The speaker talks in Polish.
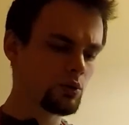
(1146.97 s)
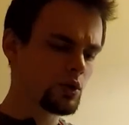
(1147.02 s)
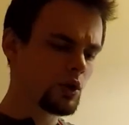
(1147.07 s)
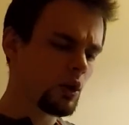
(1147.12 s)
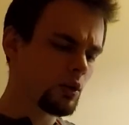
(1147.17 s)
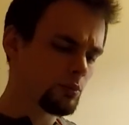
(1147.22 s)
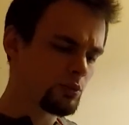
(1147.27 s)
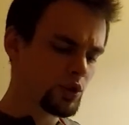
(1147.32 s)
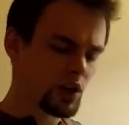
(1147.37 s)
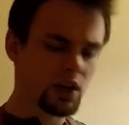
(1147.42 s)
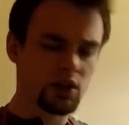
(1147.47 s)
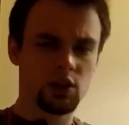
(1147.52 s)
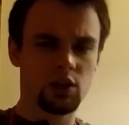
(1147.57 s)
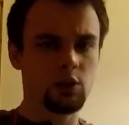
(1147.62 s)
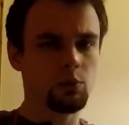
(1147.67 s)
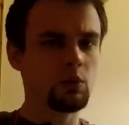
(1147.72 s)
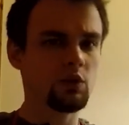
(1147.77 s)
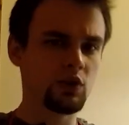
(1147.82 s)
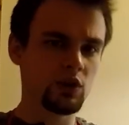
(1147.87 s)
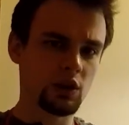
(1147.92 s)
że on przejdzie
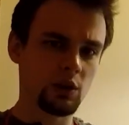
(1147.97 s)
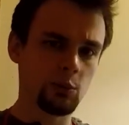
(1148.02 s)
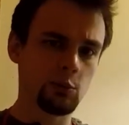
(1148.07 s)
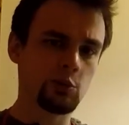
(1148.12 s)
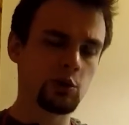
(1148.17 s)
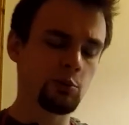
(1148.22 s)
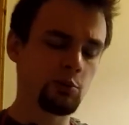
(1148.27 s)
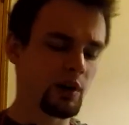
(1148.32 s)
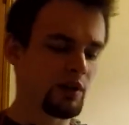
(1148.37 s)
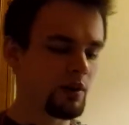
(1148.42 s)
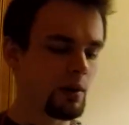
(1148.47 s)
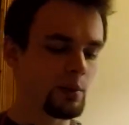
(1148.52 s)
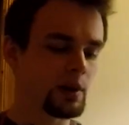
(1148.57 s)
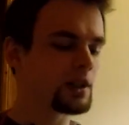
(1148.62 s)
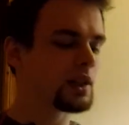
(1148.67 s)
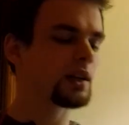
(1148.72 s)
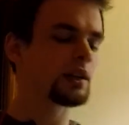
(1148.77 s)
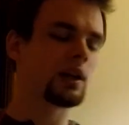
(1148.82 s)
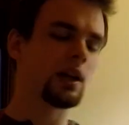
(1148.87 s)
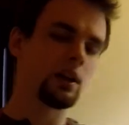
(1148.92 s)
tymi wszystkimi przyprawami i
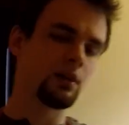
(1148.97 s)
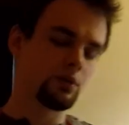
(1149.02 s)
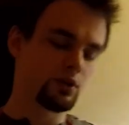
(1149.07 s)
tak dalej,